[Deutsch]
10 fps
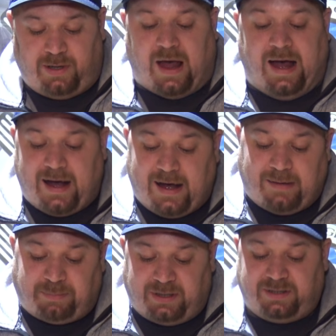
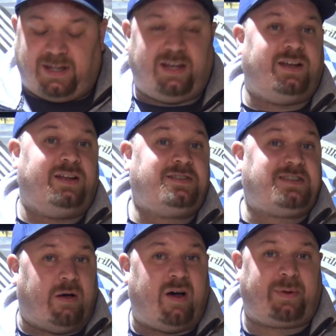aber der
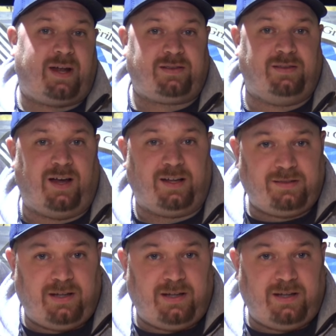Sauerbraten hat